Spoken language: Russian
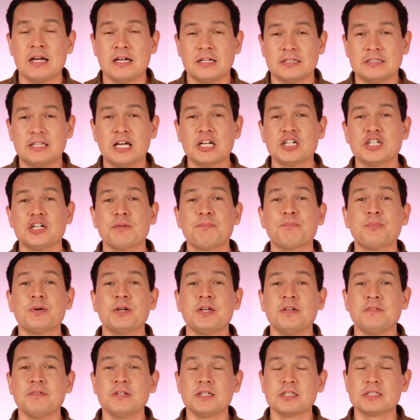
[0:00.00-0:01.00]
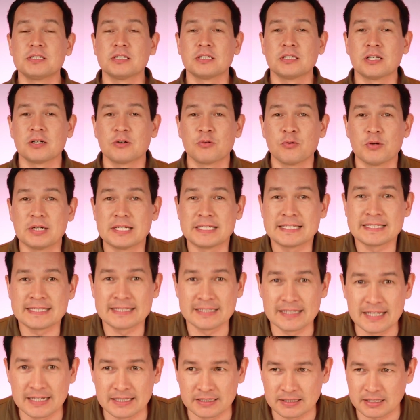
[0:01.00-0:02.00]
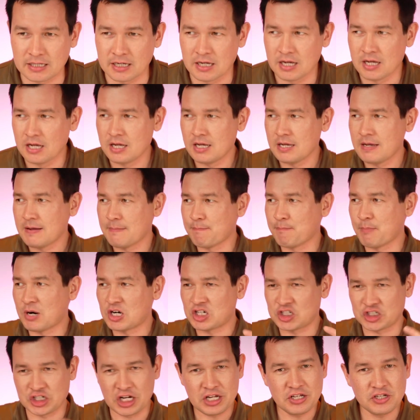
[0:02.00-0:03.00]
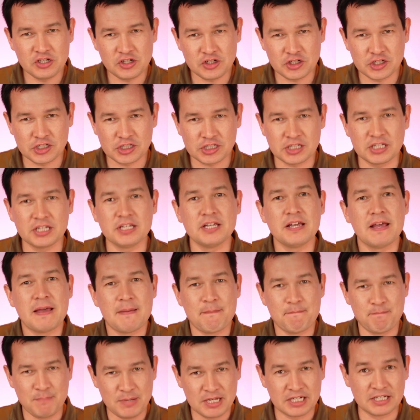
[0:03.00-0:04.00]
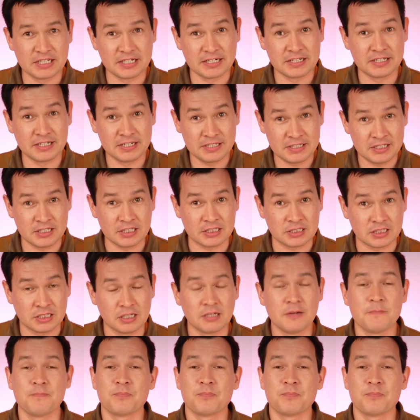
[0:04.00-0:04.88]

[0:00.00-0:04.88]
Даже появился такой сленг – мошеннический микрокредит.